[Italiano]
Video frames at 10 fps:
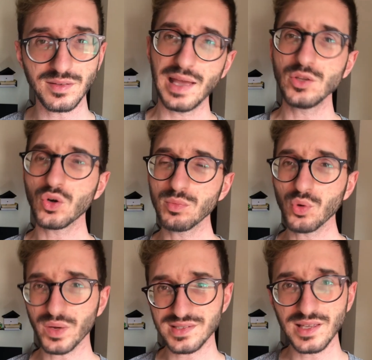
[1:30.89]
Ed io
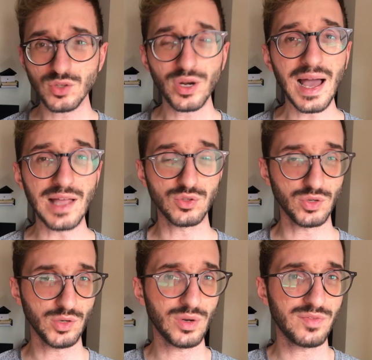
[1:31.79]
comunque, essendo nato
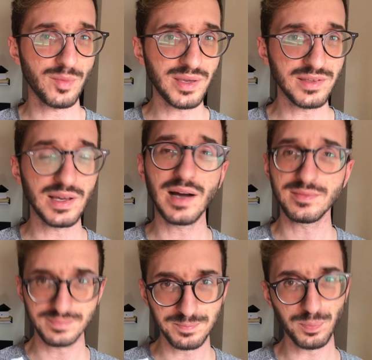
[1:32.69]
in una famiglia
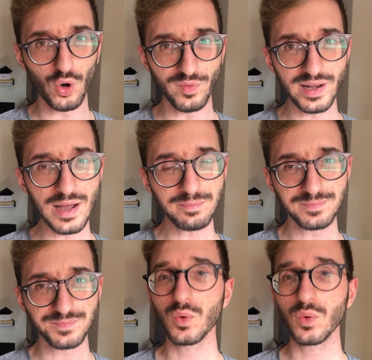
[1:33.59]
povera,